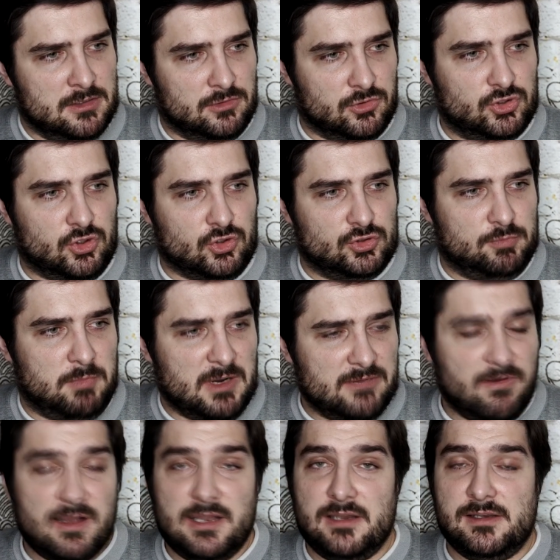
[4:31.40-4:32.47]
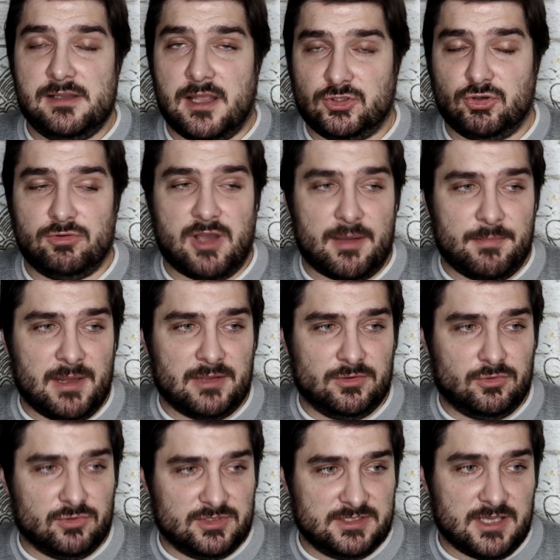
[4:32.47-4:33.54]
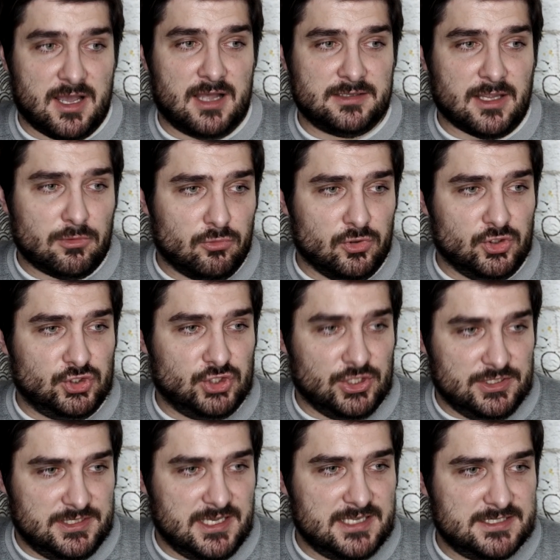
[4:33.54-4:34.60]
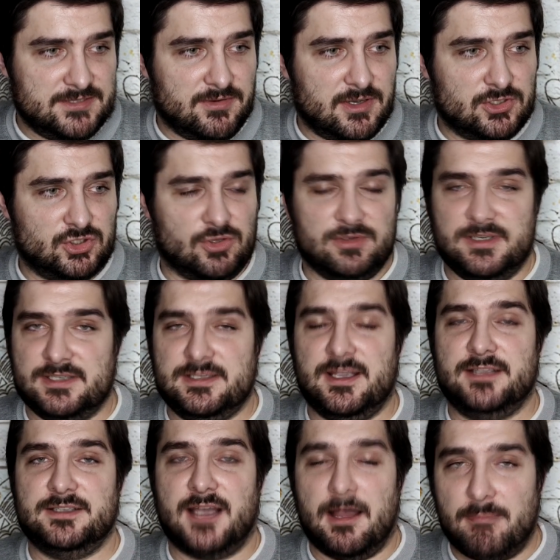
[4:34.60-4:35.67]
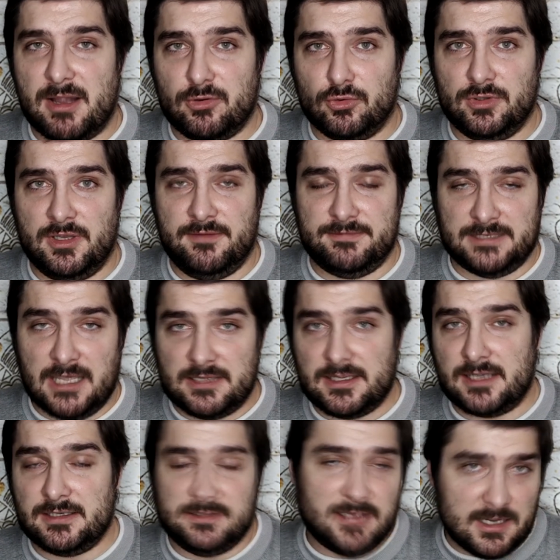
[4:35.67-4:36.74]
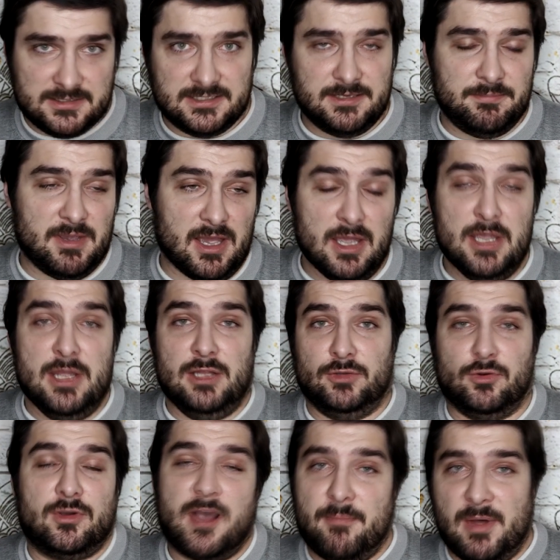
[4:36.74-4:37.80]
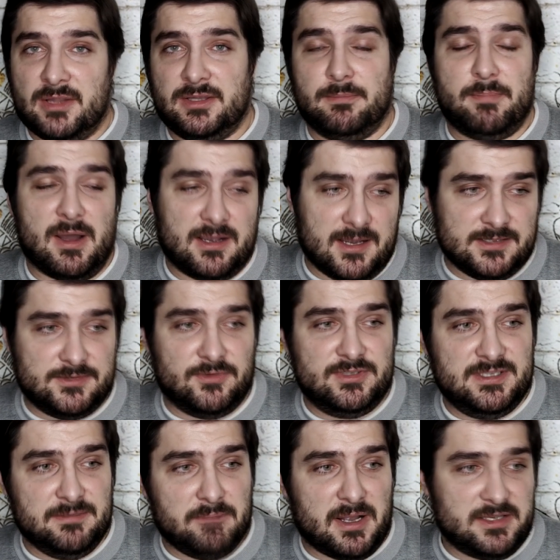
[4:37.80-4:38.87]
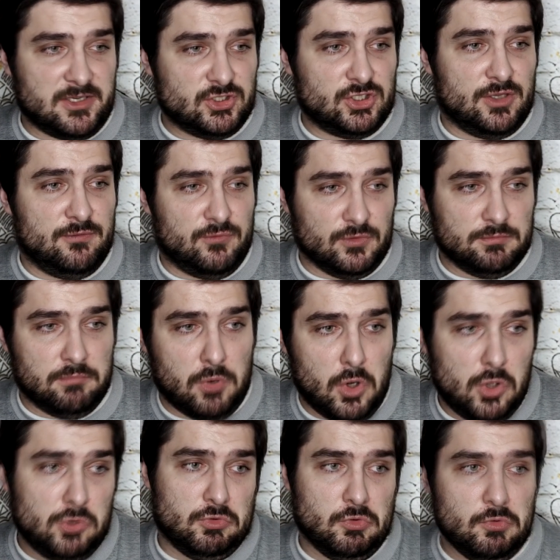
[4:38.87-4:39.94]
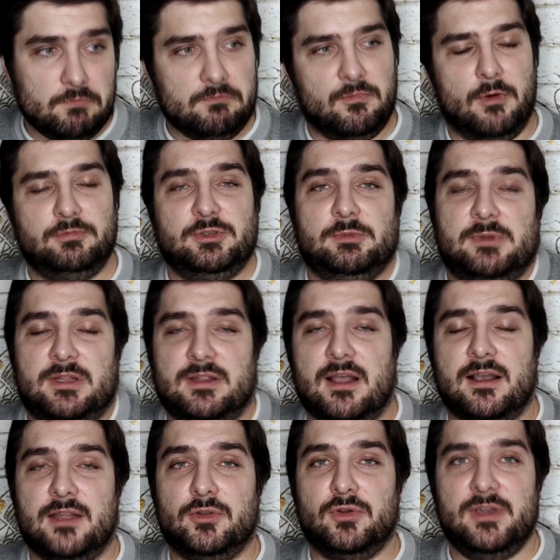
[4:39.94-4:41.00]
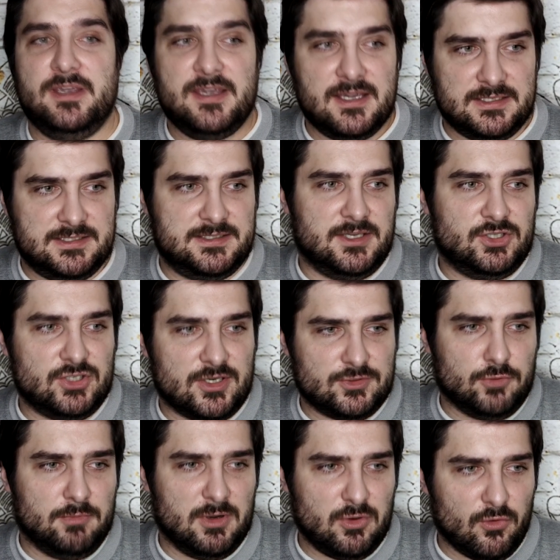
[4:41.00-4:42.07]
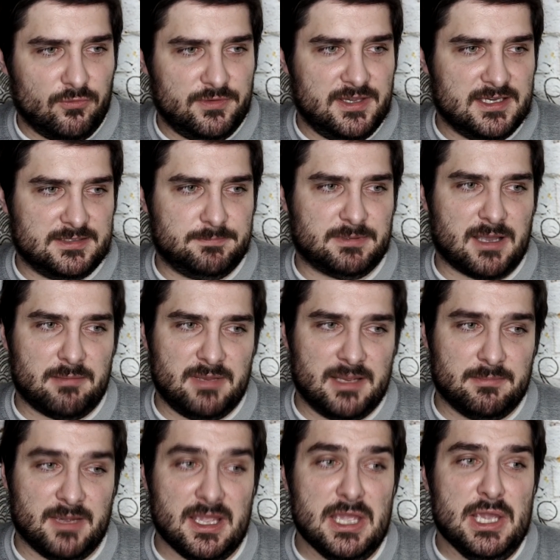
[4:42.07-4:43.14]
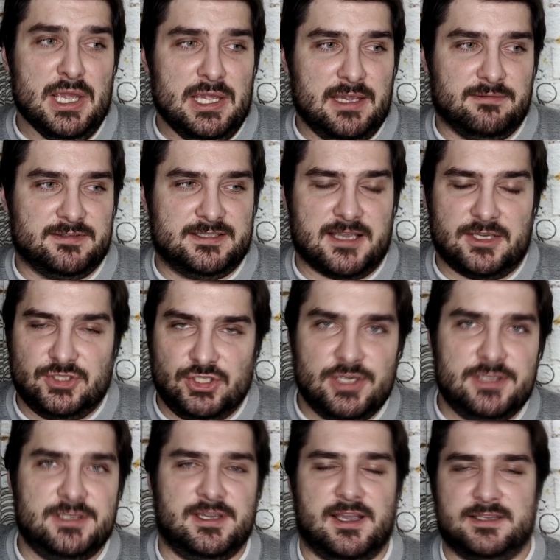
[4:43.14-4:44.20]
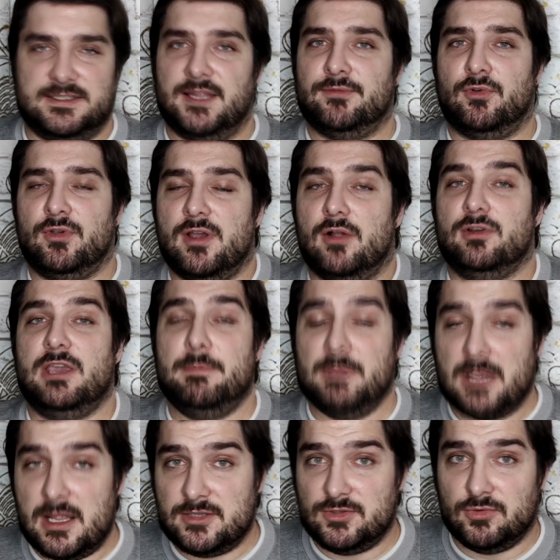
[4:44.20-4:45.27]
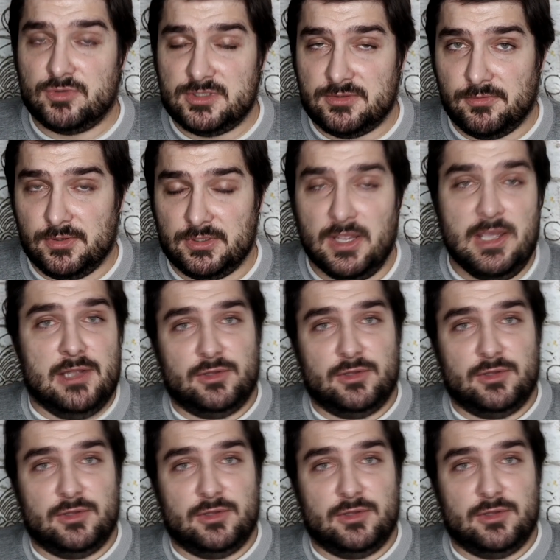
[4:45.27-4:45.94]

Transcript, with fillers: Ну что ж, похвалили нашу команду за атакующие действия, что, дескать, оборона и вратарь так себе, но команда показывает симпатичный футбол. Ну, в общем-то, так оно и есть. Сейчас у быков есть проблемы и в защите, и основной голкипер отсутствует,